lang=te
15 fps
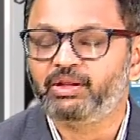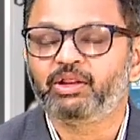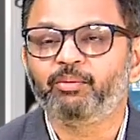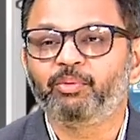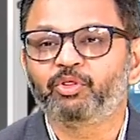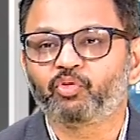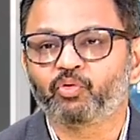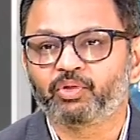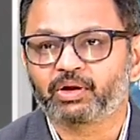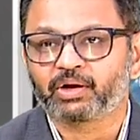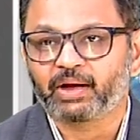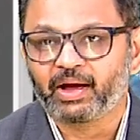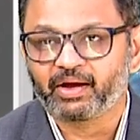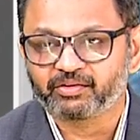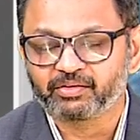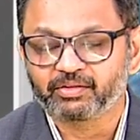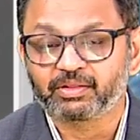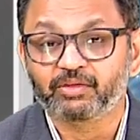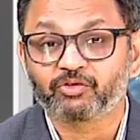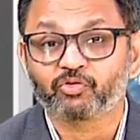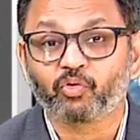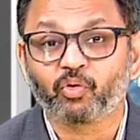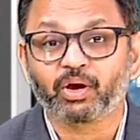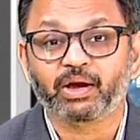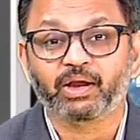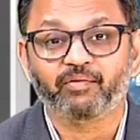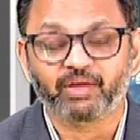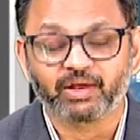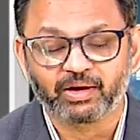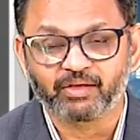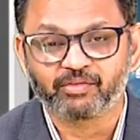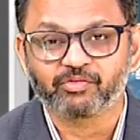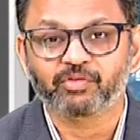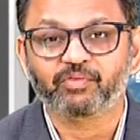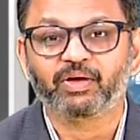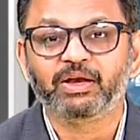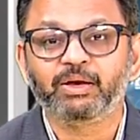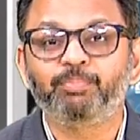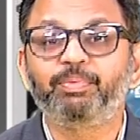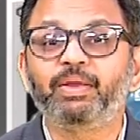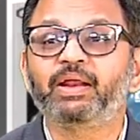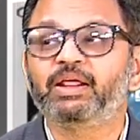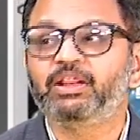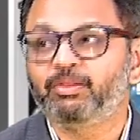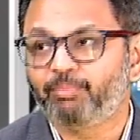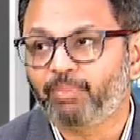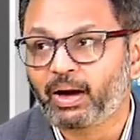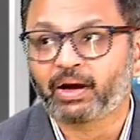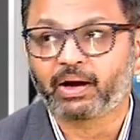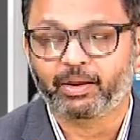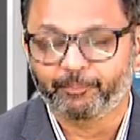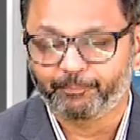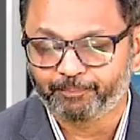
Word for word: దీని మీద తొందరగా యాక్షన్ తీసుకోవాలని అవేర్నెస్ ఇవన్నీ పెరిగింది బాగా